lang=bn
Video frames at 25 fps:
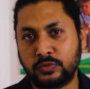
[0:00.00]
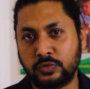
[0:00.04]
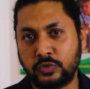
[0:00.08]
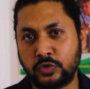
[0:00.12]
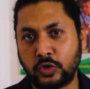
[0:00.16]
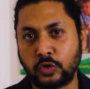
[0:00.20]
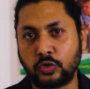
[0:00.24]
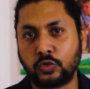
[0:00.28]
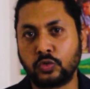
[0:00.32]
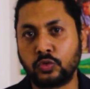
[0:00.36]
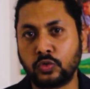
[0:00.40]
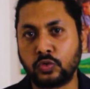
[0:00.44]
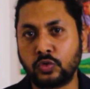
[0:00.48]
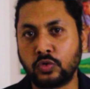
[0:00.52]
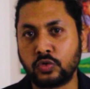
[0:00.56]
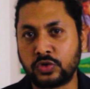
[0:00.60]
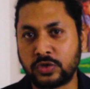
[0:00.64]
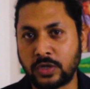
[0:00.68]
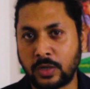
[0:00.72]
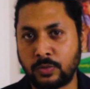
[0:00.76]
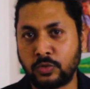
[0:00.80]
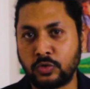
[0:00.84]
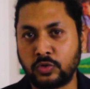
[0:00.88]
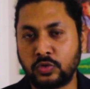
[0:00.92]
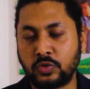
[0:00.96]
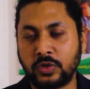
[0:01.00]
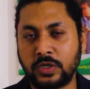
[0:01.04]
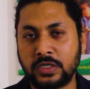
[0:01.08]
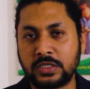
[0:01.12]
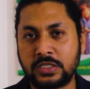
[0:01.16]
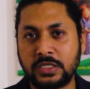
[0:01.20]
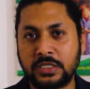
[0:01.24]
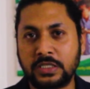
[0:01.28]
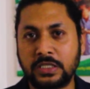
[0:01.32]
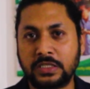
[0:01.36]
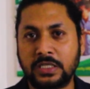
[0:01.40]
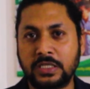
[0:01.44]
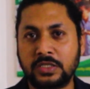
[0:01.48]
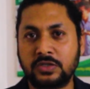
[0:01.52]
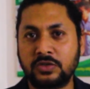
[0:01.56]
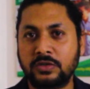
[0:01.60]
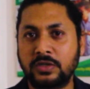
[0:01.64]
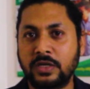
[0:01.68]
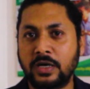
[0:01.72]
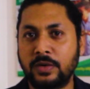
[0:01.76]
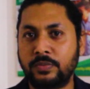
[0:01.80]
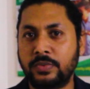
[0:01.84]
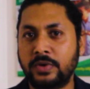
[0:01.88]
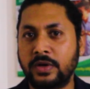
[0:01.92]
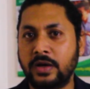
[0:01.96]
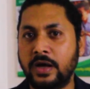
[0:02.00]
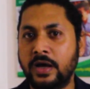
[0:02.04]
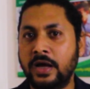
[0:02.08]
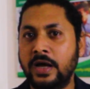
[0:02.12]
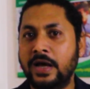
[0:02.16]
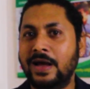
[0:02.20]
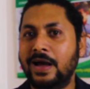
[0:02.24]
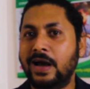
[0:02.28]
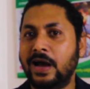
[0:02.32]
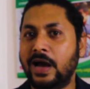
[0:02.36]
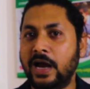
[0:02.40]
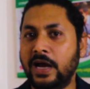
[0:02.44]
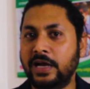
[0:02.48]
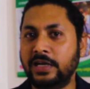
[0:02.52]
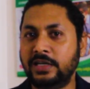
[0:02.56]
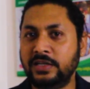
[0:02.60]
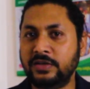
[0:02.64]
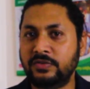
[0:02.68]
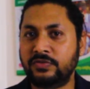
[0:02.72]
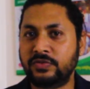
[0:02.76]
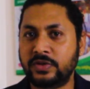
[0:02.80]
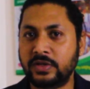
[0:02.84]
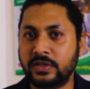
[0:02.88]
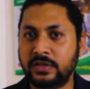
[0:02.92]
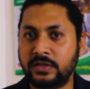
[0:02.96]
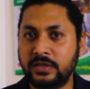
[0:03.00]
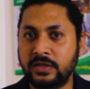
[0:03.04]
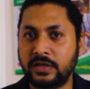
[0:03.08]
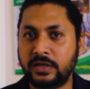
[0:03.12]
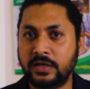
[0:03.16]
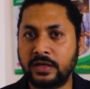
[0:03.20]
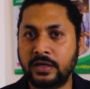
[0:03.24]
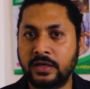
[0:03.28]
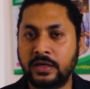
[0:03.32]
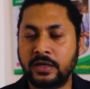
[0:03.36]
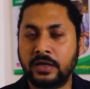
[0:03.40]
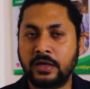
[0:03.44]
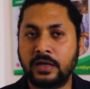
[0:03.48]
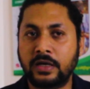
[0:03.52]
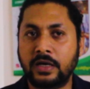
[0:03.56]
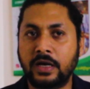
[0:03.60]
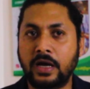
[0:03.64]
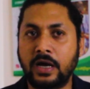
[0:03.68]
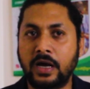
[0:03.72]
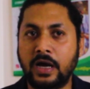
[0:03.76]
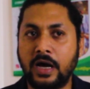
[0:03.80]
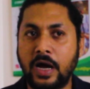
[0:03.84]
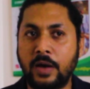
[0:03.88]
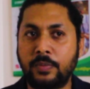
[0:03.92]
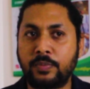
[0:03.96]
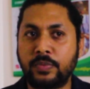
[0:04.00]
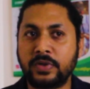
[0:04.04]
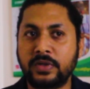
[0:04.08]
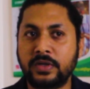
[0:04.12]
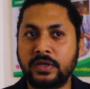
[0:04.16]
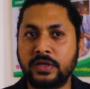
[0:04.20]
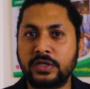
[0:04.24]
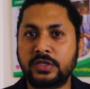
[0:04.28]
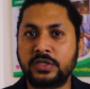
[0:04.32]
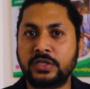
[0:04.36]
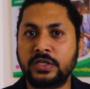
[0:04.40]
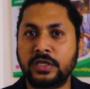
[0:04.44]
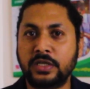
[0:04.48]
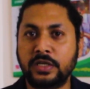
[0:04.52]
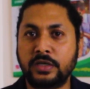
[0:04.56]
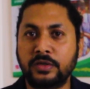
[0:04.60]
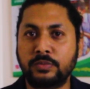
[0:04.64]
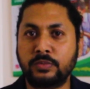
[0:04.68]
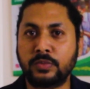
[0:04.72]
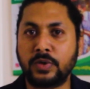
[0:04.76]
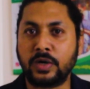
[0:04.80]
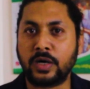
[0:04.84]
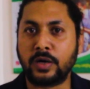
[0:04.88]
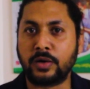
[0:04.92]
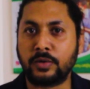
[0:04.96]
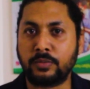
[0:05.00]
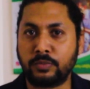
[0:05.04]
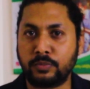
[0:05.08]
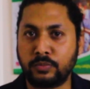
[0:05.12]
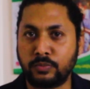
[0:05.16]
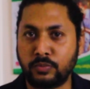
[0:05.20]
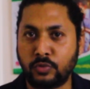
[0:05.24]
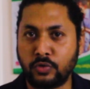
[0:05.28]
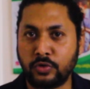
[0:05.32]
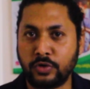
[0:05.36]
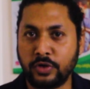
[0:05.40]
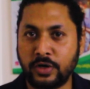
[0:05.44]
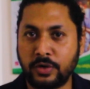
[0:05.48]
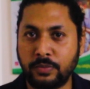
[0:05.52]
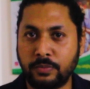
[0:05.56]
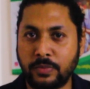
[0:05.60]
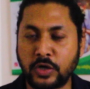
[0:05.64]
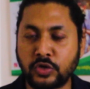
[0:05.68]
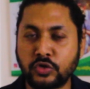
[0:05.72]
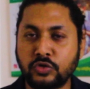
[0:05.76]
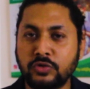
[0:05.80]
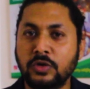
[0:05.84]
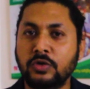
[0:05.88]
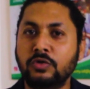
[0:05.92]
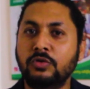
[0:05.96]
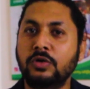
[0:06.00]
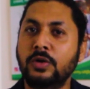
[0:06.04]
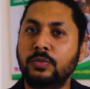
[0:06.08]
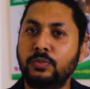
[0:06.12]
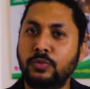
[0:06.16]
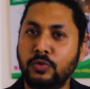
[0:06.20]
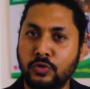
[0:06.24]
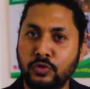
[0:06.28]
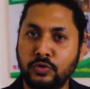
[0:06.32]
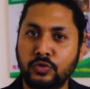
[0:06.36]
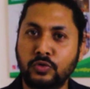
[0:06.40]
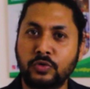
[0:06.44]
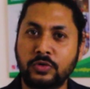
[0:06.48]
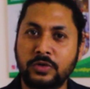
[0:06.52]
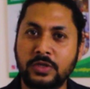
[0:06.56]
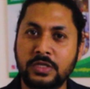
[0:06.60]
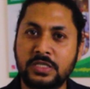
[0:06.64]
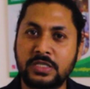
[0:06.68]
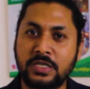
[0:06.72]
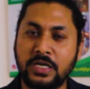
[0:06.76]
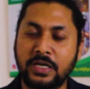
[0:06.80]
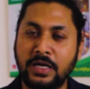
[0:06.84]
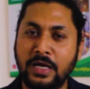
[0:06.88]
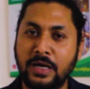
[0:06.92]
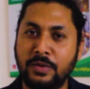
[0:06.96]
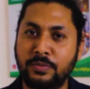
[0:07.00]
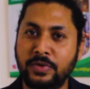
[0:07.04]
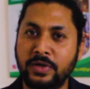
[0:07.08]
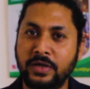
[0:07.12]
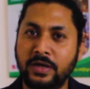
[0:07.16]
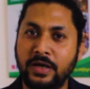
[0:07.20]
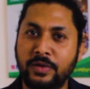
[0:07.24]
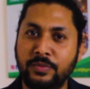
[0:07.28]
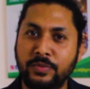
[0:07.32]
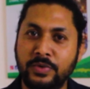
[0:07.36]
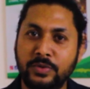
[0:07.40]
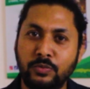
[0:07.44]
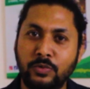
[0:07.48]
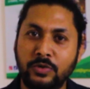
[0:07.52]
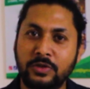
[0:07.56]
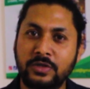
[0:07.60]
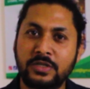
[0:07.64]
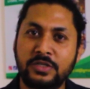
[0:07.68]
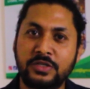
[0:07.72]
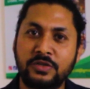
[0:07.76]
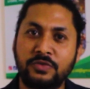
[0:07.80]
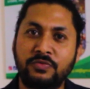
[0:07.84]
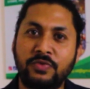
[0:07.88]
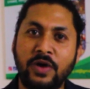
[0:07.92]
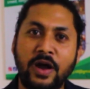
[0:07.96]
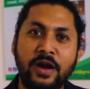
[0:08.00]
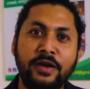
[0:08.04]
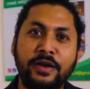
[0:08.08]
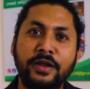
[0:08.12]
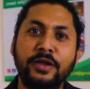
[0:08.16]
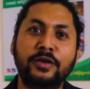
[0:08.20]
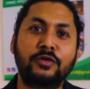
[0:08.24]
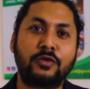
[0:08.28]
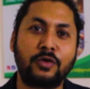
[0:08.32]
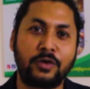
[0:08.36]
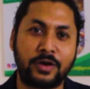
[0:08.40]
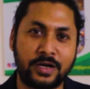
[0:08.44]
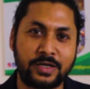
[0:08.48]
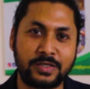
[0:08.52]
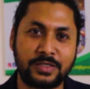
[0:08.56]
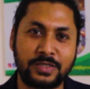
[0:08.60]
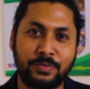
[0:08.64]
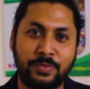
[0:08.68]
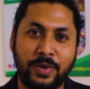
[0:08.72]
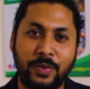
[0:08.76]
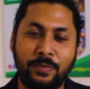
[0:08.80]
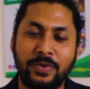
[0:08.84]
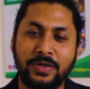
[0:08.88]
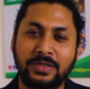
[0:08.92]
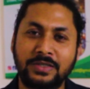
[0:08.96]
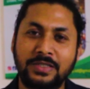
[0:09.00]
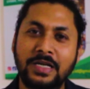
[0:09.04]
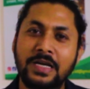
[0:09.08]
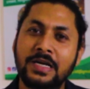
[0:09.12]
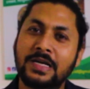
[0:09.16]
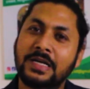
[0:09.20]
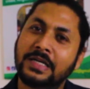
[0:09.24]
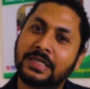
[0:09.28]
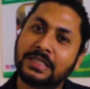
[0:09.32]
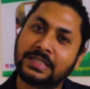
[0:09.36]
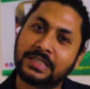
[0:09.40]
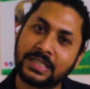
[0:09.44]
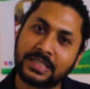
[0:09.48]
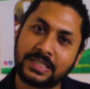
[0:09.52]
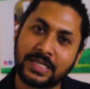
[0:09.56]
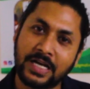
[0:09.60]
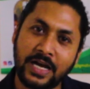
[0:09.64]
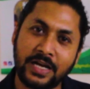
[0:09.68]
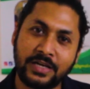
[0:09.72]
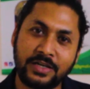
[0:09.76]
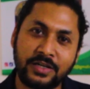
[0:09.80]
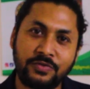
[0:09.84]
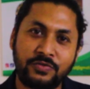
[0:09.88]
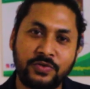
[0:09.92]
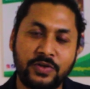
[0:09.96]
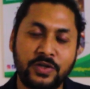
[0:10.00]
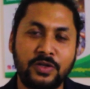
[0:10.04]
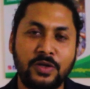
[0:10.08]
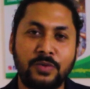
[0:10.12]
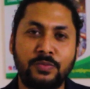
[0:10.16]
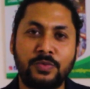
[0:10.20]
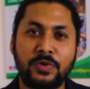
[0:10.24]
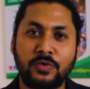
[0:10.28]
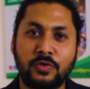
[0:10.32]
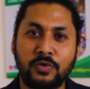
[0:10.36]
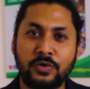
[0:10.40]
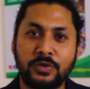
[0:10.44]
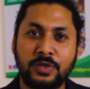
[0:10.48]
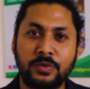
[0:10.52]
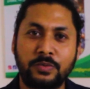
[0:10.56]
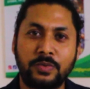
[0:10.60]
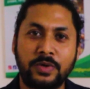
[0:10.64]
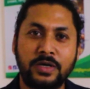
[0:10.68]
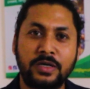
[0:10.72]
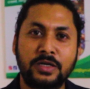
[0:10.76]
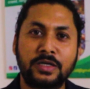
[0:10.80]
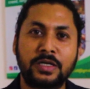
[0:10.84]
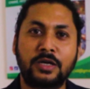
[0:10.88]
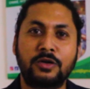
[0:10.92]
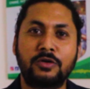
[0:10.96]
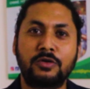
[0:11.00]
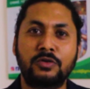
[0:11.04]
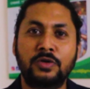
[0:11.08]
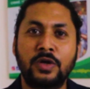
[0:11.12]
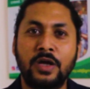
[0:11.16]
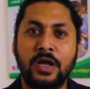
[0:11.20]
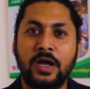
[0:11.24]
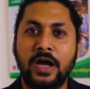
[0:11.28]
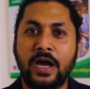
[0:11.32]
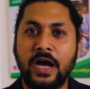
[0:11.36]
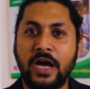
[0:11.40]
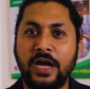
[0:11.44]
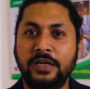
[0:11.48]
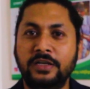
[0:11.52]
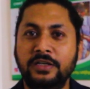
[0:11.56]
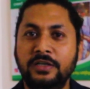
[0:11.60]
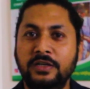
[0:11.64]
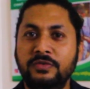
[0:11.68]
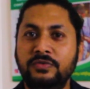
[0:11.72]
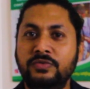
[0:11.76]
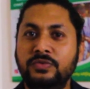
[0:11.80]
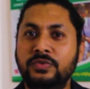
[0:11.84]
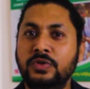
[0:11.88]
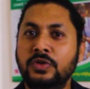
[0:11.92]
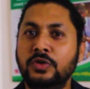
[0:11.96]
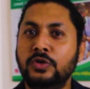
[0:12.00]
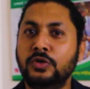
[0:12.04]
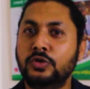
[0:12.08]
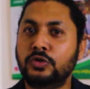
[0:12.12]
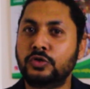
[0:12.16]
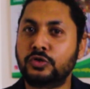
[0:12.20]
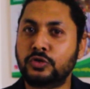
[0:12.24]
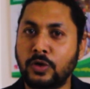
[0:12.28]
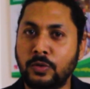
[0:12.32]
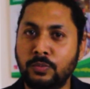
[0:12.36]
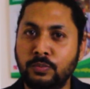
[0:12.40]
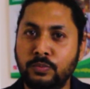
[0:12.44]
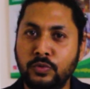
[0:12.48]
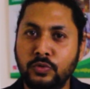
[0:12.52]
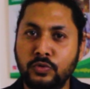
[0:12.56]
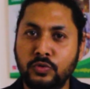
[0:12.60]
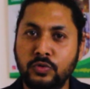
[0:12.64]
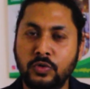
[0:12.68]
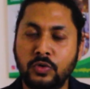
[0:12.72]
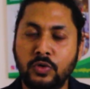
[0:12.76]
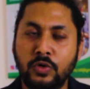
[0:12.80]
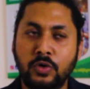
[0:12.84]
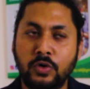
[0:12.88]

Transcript: যতটুকু সামর্থ্য আছে সেটা যদি আপনারা আইডিএফকে দিয়ে আপনাদের সেই মনের বাসনাগুলো পূরণ করতে চান আমি আই মিন বলতে চাচ্ছি ফান্ডিং করার যে ব্যাপারটা সেটা আইডিএফকে দিয়ে আপনারা করতে পারেন কারণ আইডিএফ সম্পূর্ণ